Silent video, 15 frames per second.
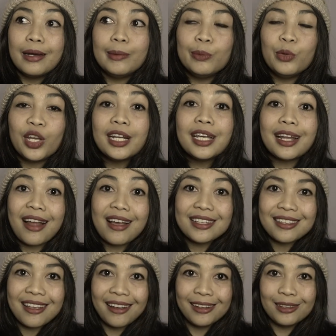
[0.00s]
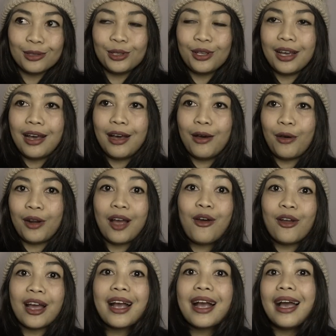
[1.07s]
Mungkin kerasa gitu ya
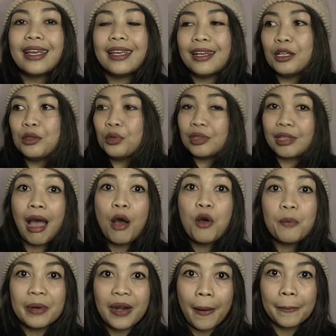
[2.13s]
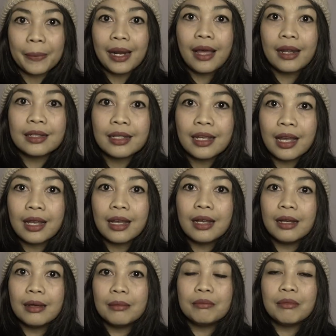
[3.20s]
orang-orang kaya gitu tahu
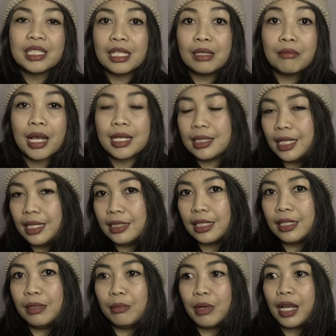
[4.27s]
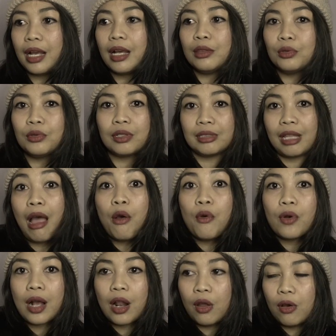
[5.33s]
penampilannya masing-masing. Jadi mereka tuh
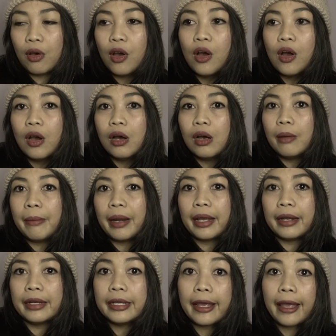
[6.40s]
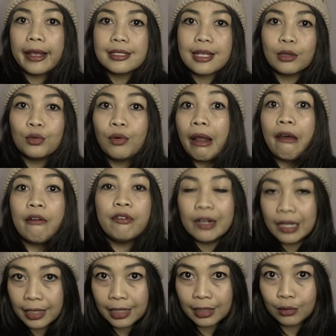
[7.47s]
tahu kalau mereka nih kayak satu
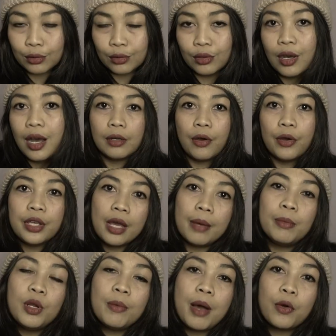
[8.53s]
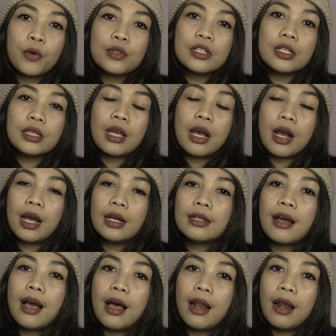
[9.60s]
level gitu. Oh ya, belum aku ceritakan
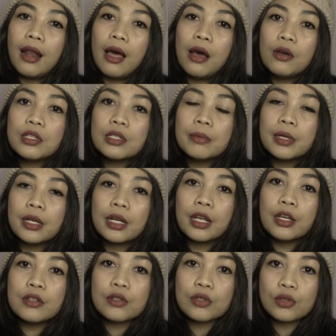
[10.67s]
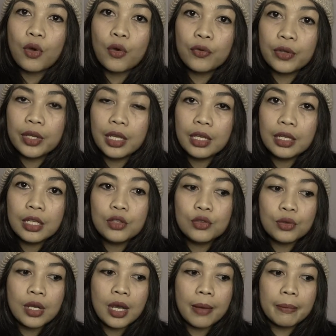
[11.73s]
kalau sebenarnya Sophie ini
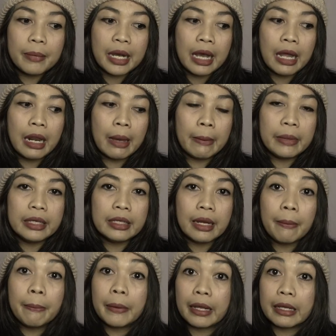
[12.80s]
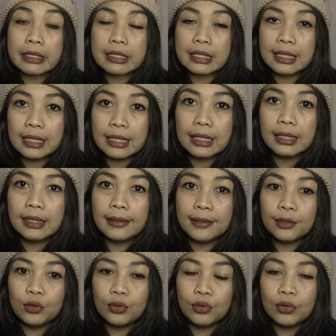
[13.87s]
juga mengalami depresi
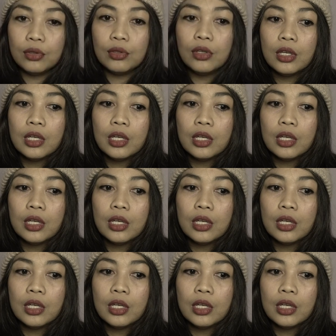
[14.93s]
gitu